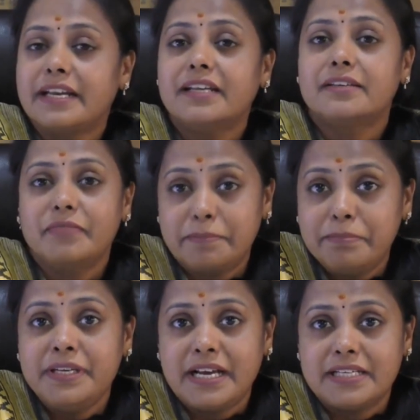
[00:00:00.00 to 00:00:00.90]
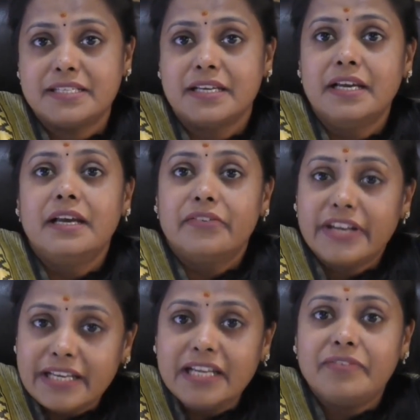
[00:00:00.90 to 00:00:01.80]
கண்டக்ட் வெப்மினாஸ்
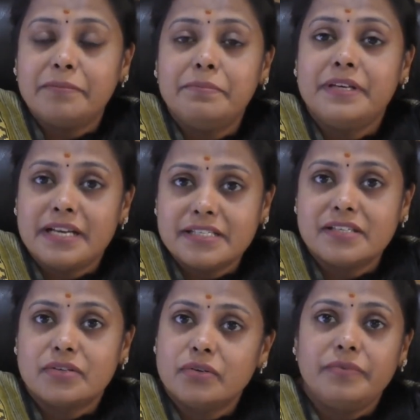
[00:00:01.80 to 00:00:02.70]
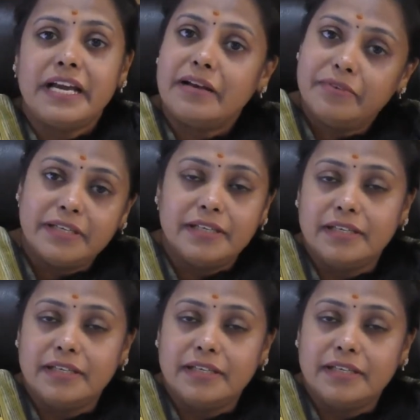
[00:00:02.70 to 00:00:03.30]
ரெகுலர் வெப்மினார்ஸ் இருக்கும் வி ஹாவ்